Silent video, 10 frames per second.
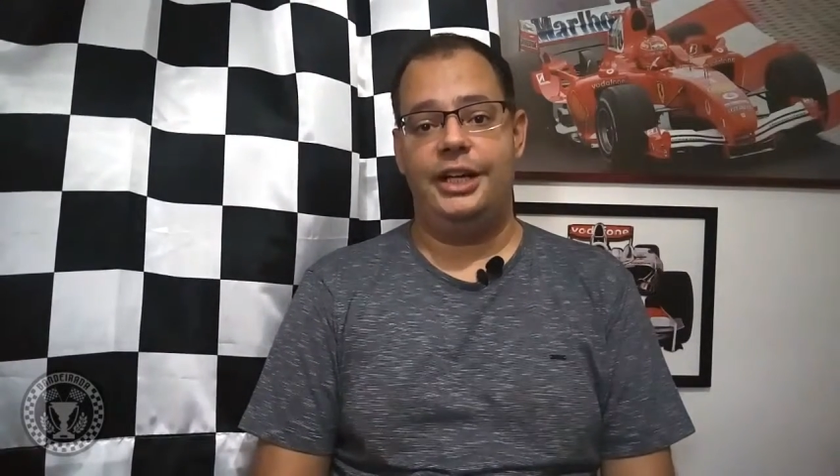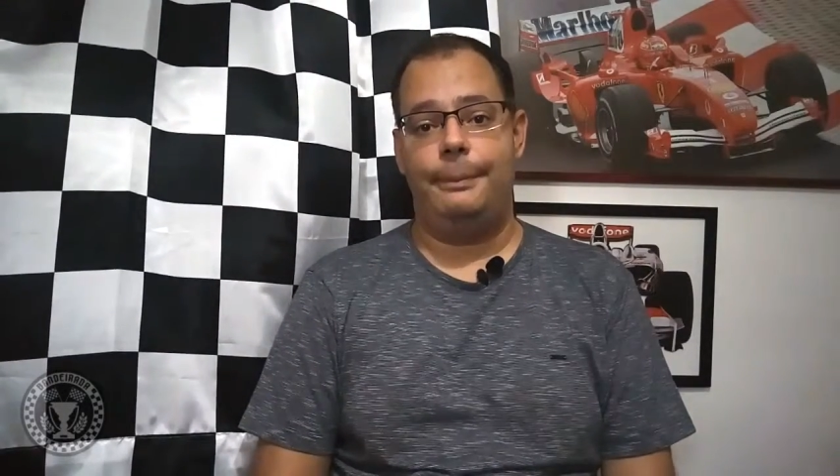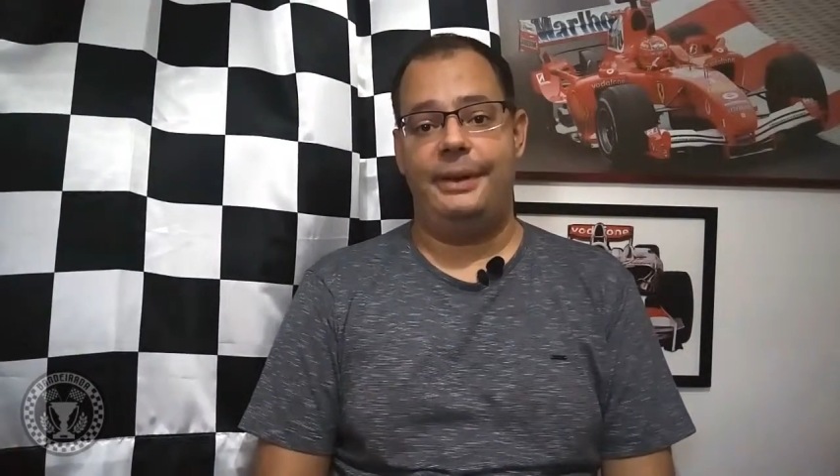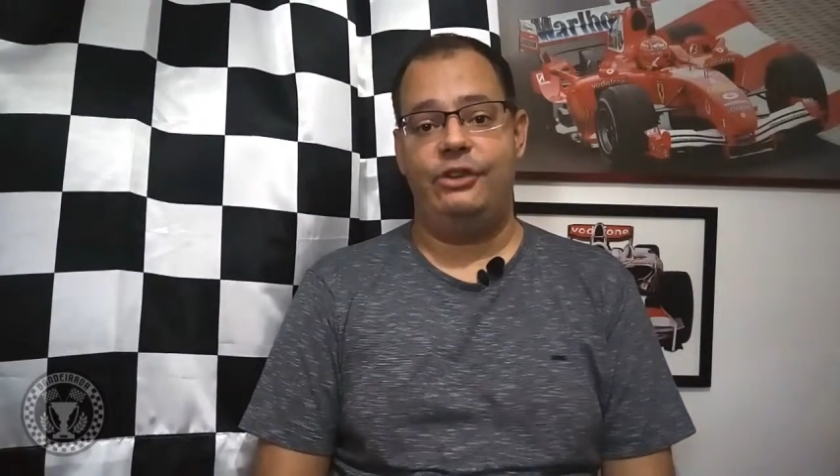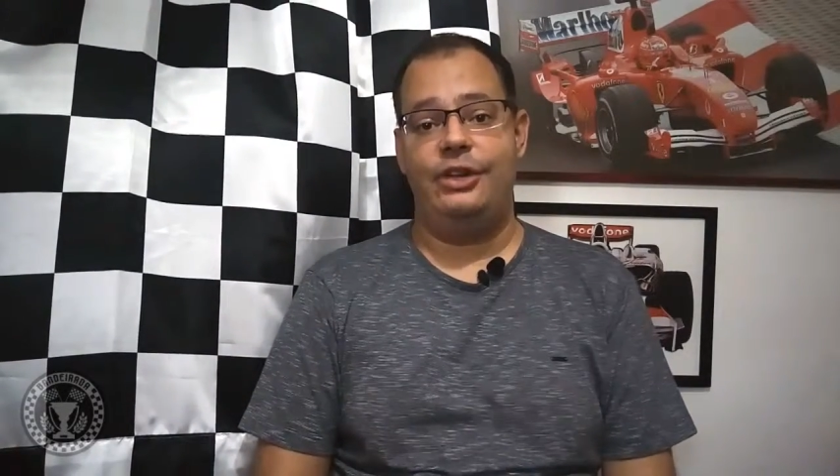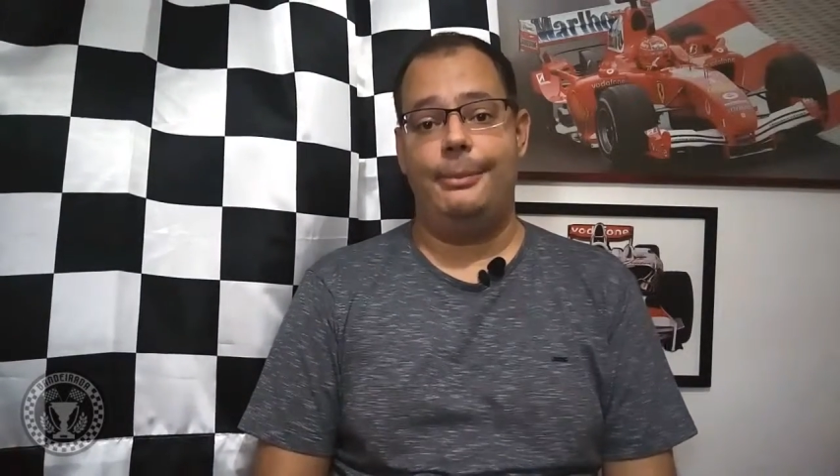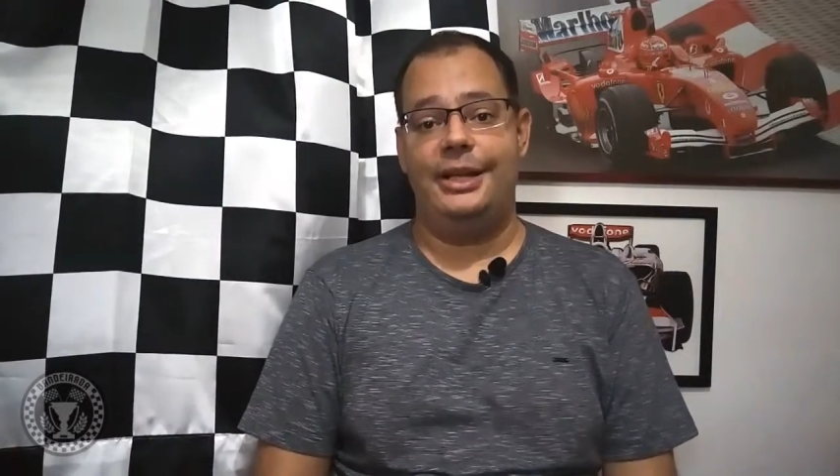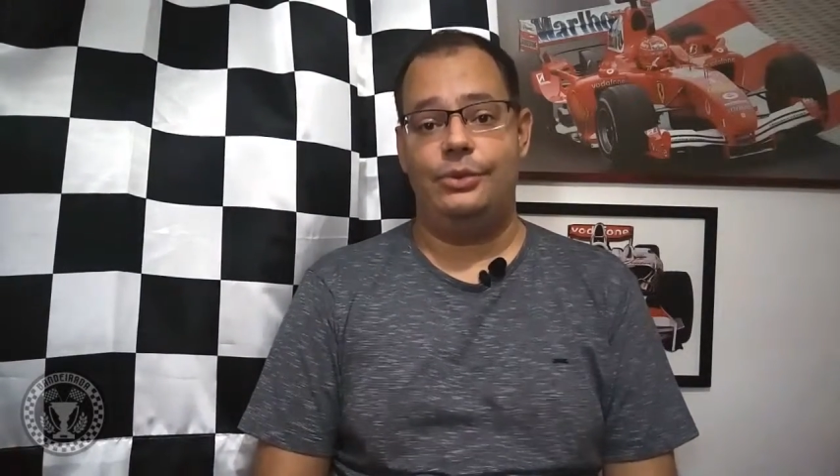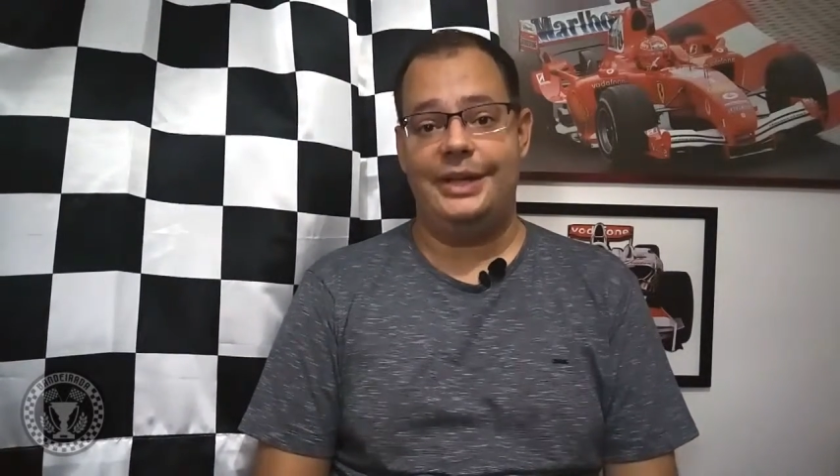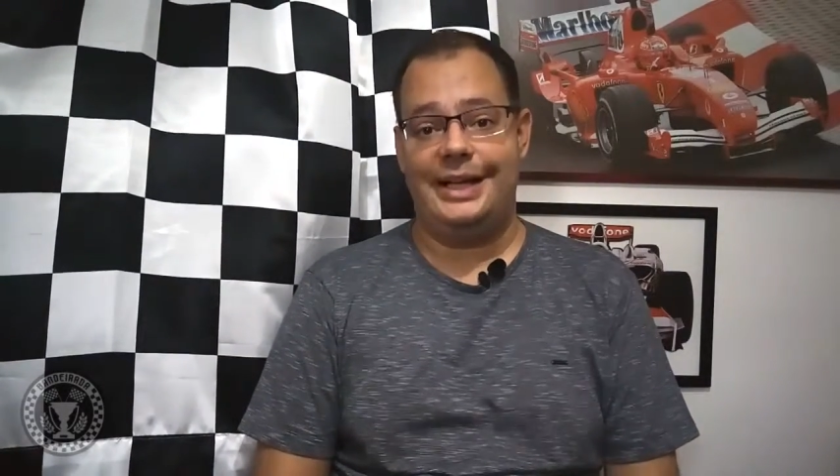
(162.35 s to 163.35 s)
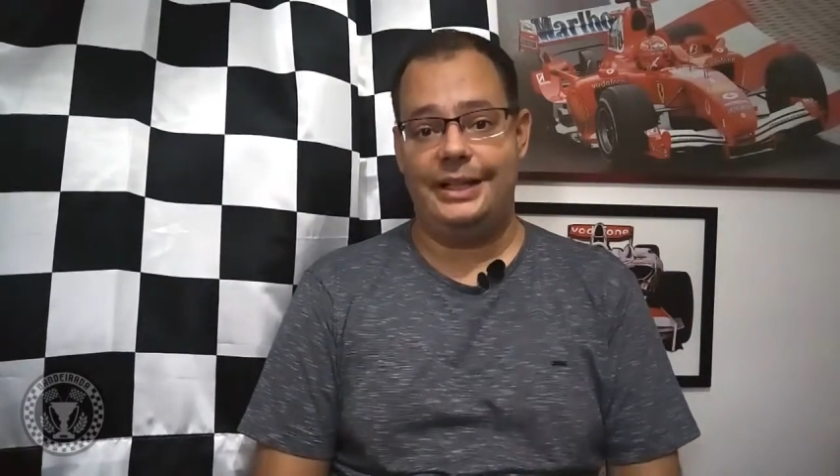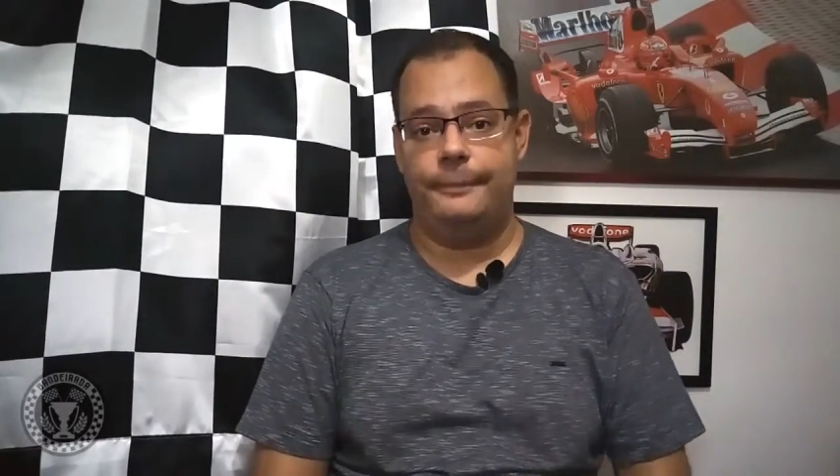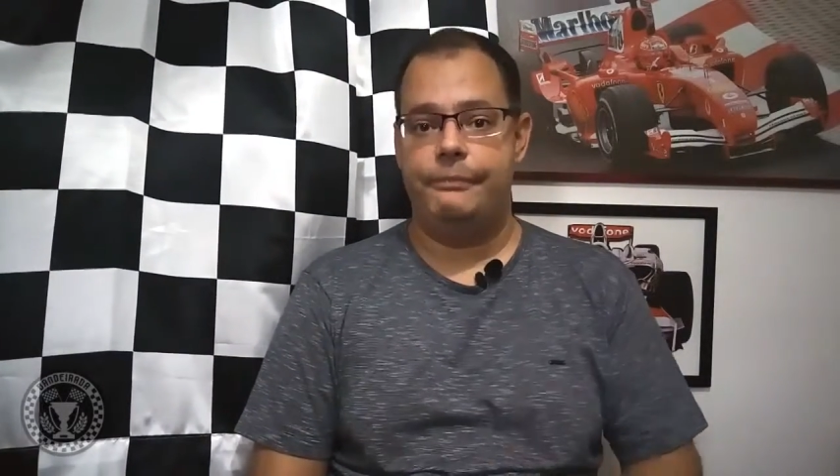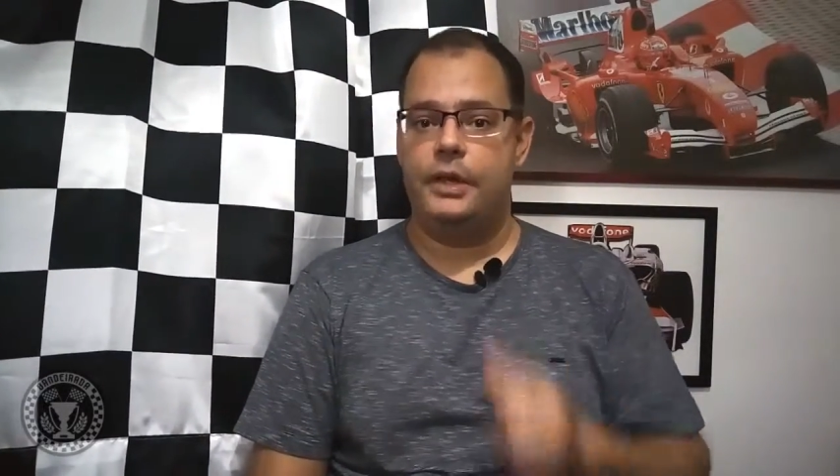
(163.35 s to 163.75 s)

na parte da madrugada,